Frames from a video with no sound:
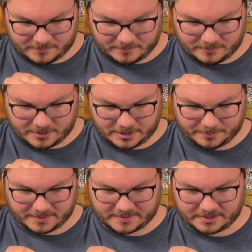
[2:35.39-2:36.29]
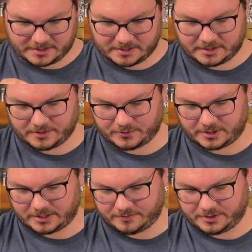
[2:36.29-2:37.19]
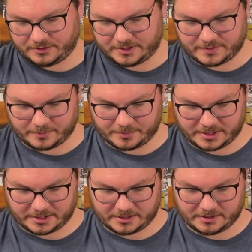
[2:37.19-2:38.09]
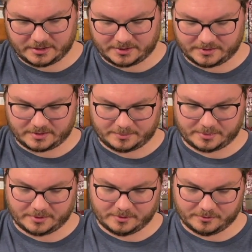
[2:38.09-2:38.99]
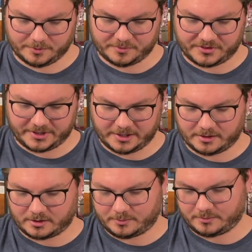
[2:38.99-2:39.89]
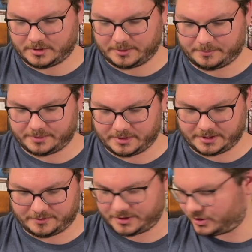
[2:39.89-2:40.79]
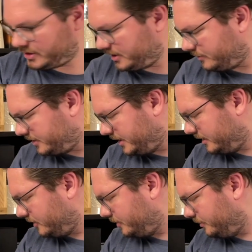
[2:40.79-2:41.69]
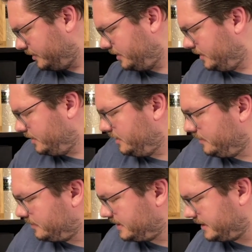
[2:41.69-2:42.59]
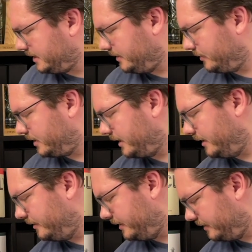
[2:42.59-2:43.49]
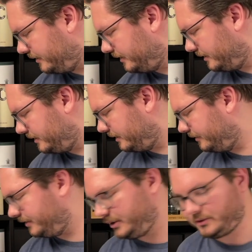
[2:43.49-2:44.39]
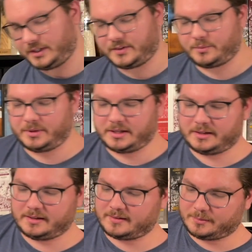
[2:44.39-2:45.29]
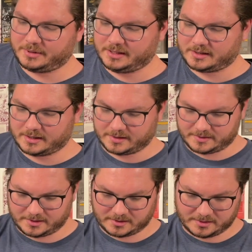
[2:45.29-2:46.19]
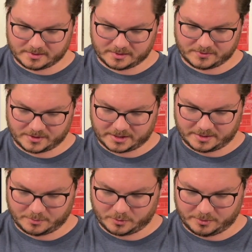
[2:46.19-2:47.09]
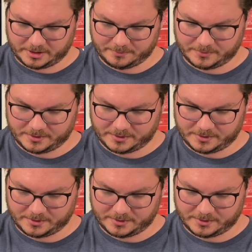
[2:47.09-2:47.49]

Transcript: und habe gesagt, ich würde gerne ein Video dazu machen. Also ich habe 5CL genommen, habe an der Flaschenteilung teilgenommen, gesagt, ich würde gerne ein Video dazu machen, deshalb hätte ich gern das Altglas, das war kein Problem.